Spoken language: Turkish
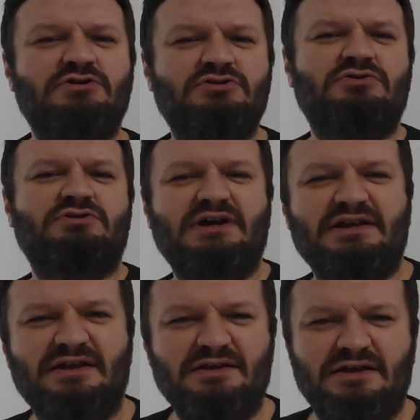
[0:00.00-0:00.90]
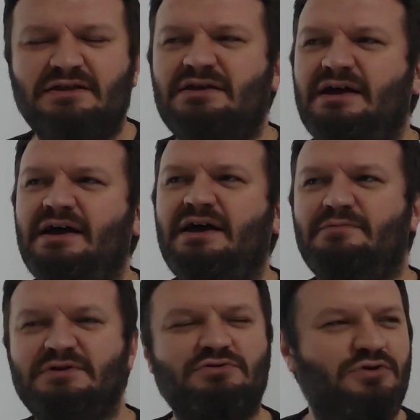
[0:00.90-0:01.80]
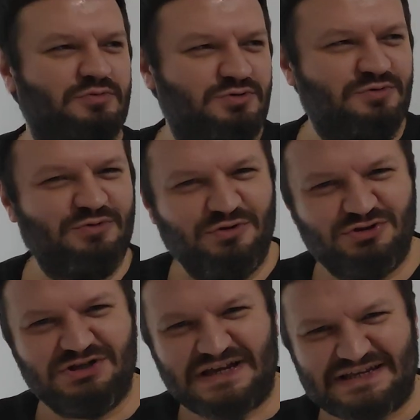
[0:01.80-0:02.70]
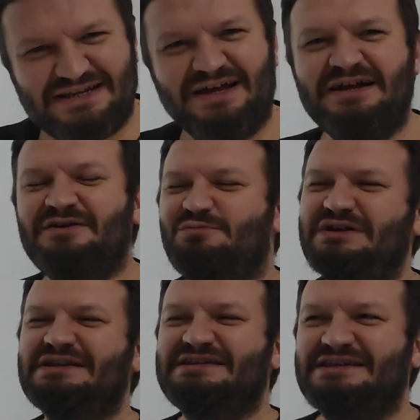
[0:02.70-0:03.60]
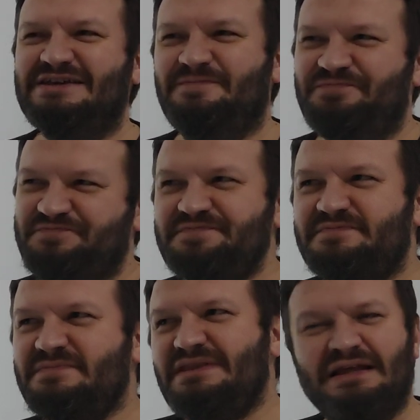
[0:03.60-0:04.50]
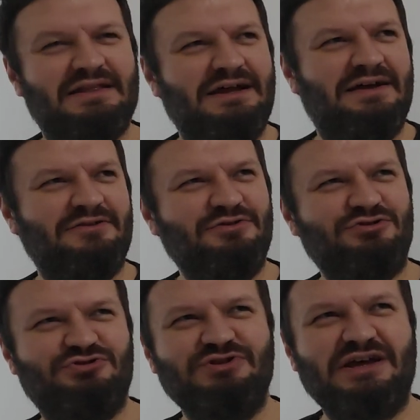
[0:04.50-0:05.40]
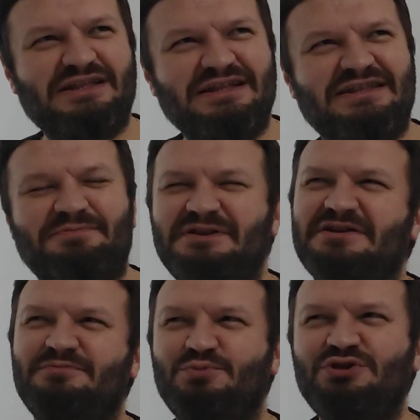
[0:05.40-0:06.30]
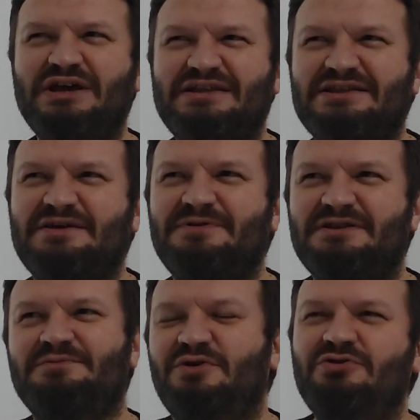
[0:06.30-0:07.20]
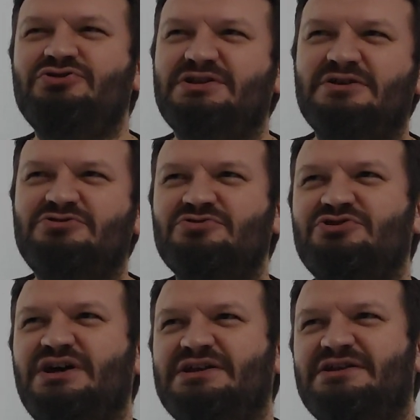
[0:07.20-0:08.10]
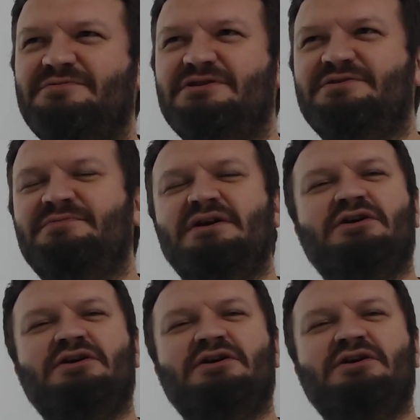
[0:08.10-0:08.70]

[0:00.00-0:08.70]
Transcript: Çünkü zaten hani eğer bir norm durumu oluşacaksa birisi lan diyor şunu ekletebilirim, bunu ekletebilirim, önceden şunu saydırabilirim,